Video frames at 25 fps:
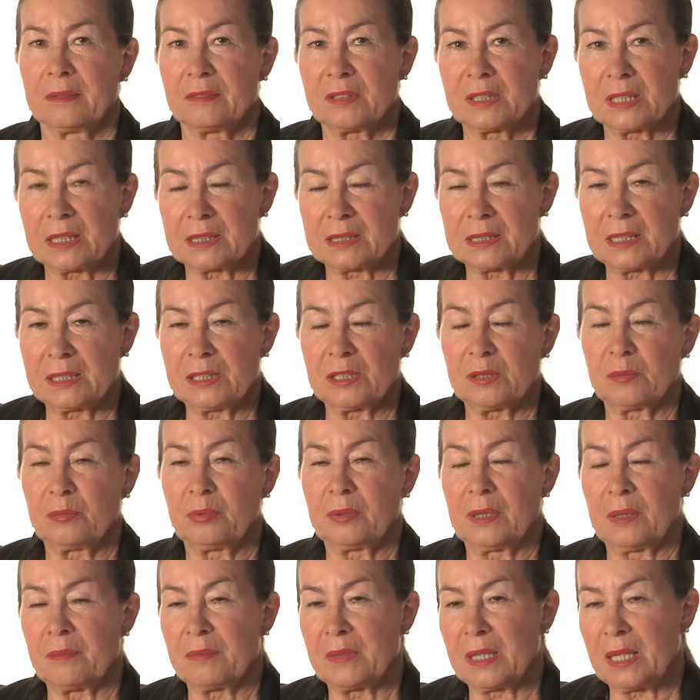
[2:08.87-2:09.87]
W zasadzie
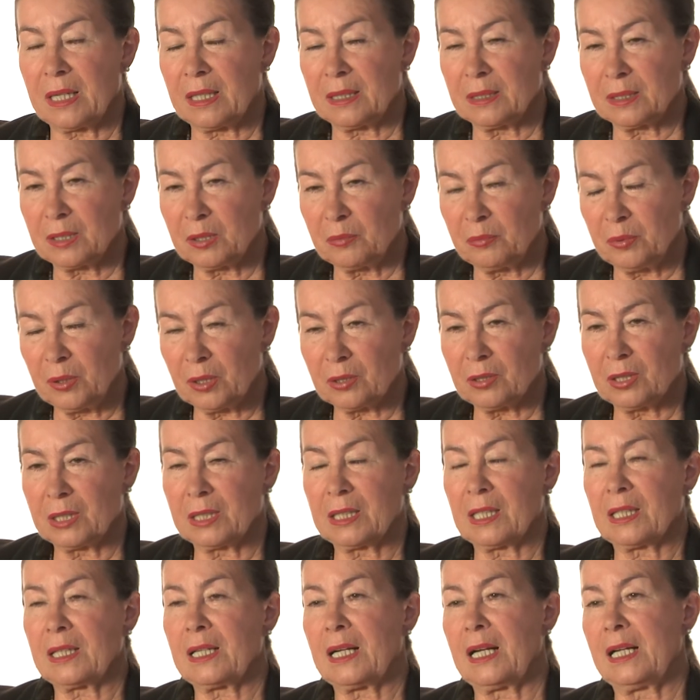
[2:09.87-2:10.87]
byłam na
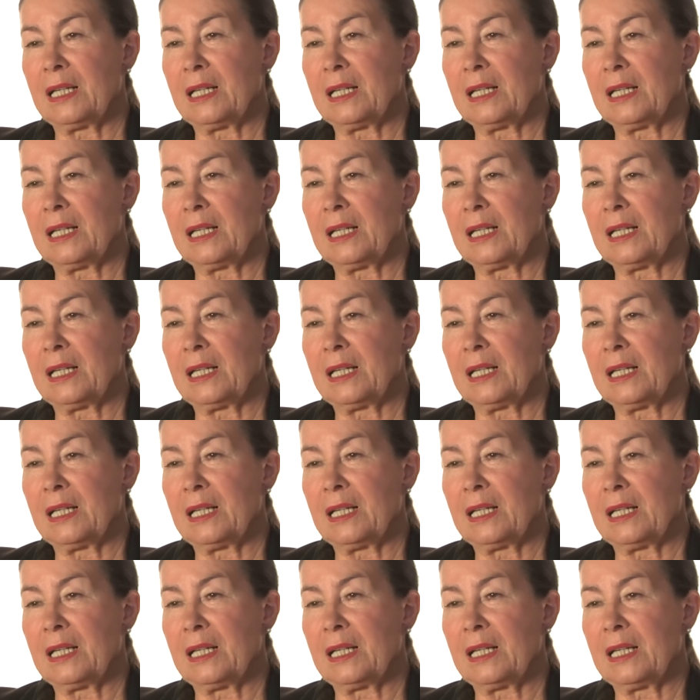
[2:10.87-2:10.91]
antybiotykach,